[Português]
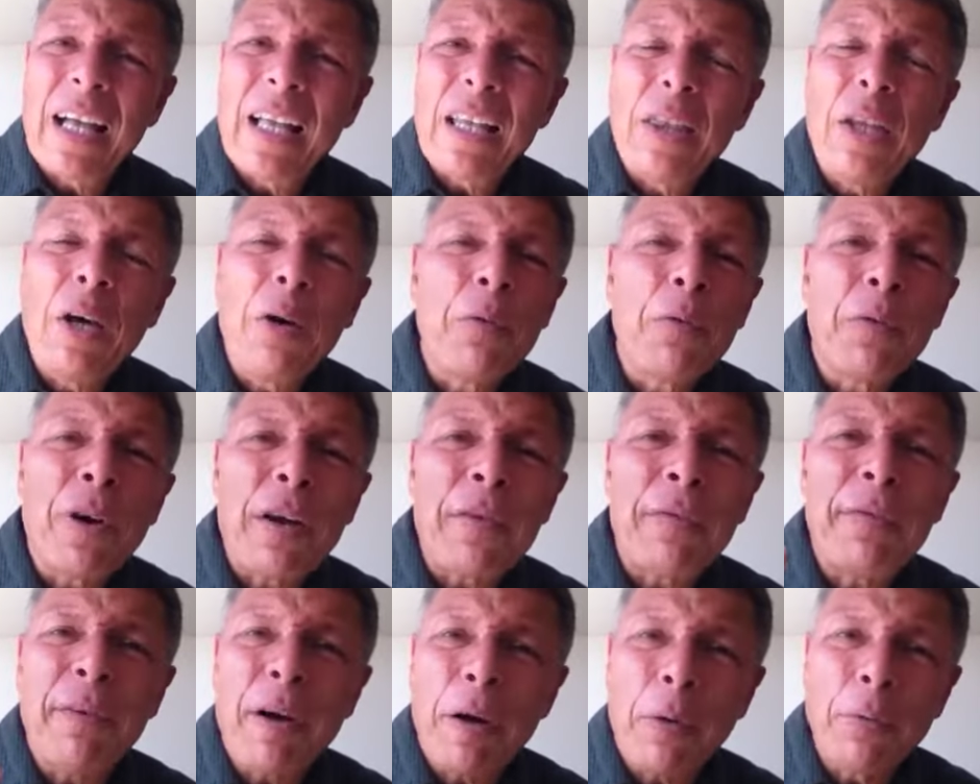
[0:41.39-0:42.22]
não
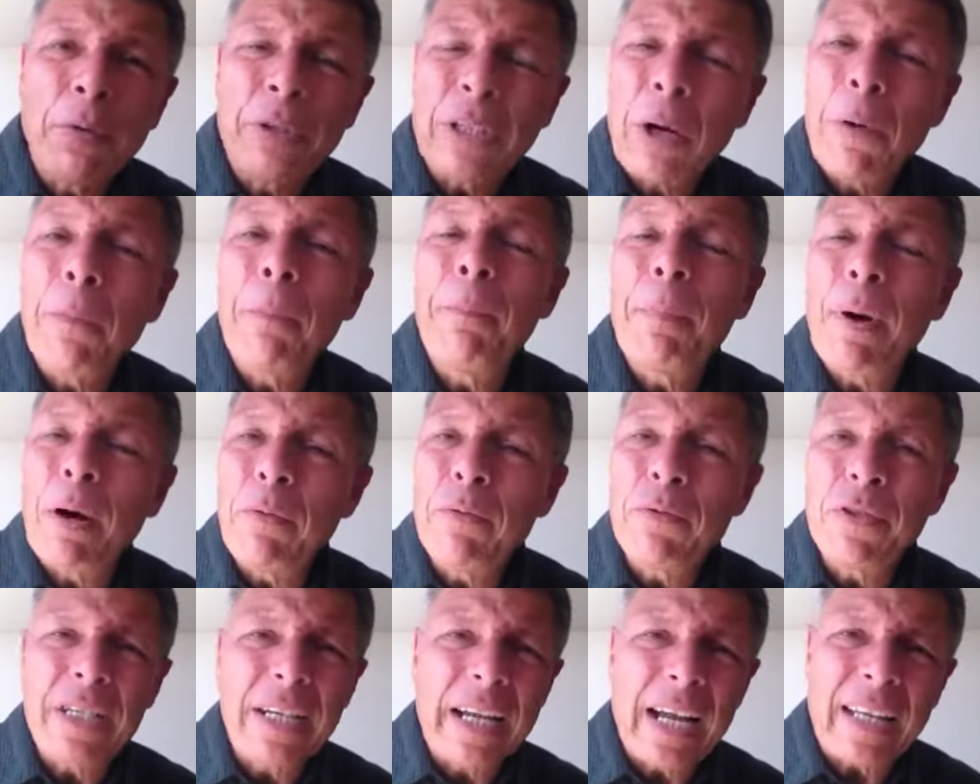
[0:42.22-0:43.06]
vai faltar o
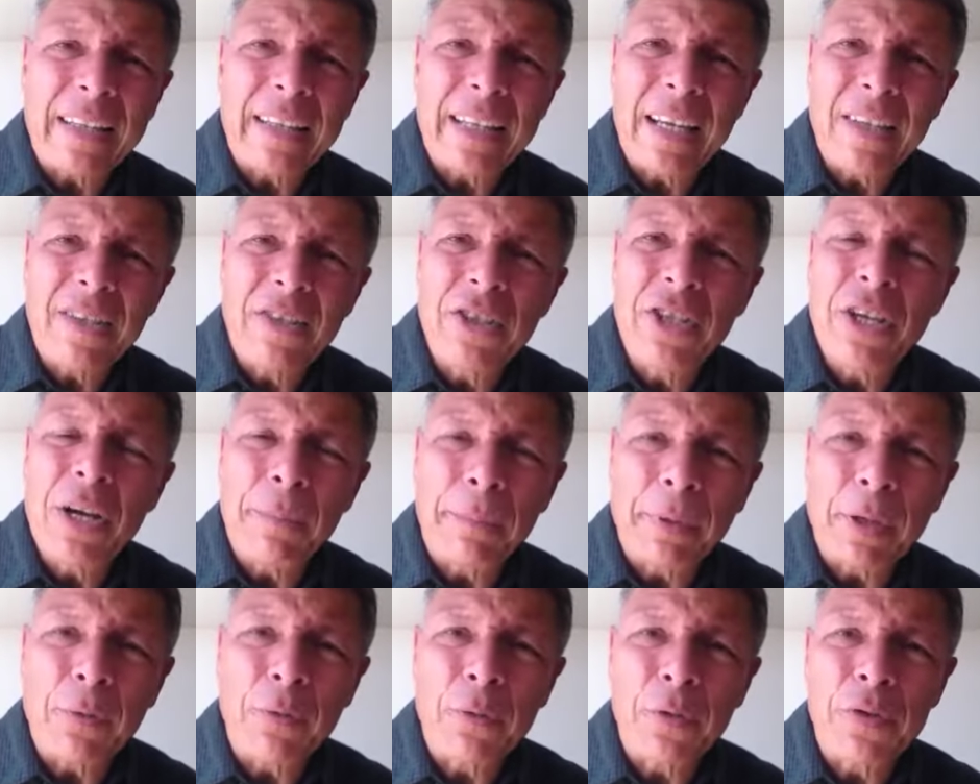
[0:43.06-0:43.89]
pão de cada dia
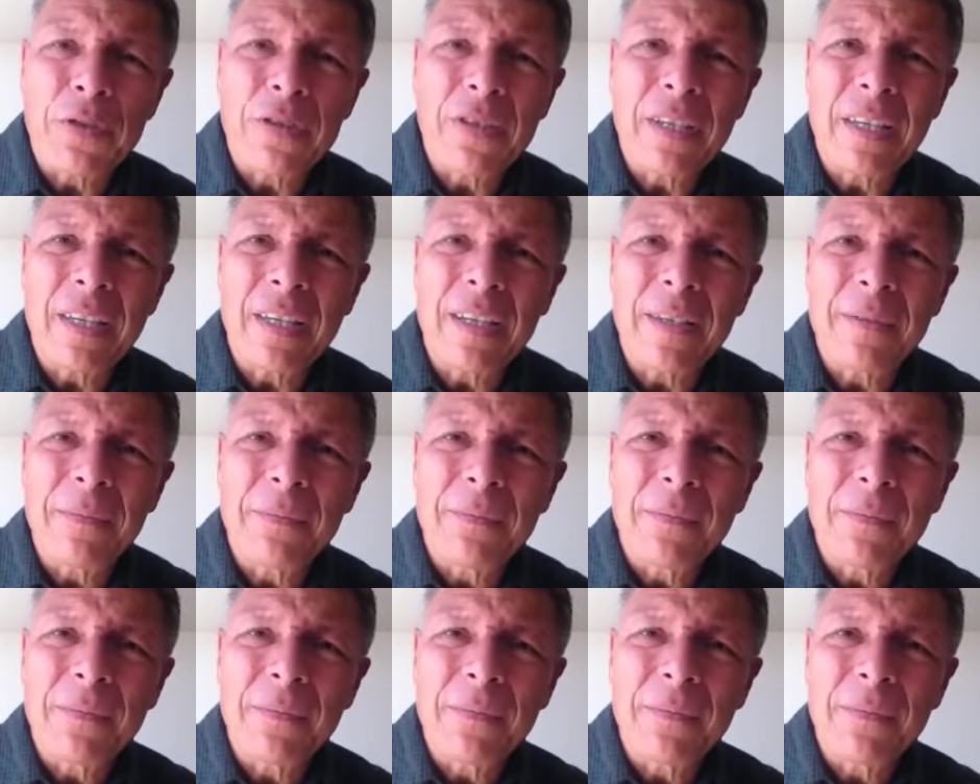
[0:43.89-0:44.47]
para você.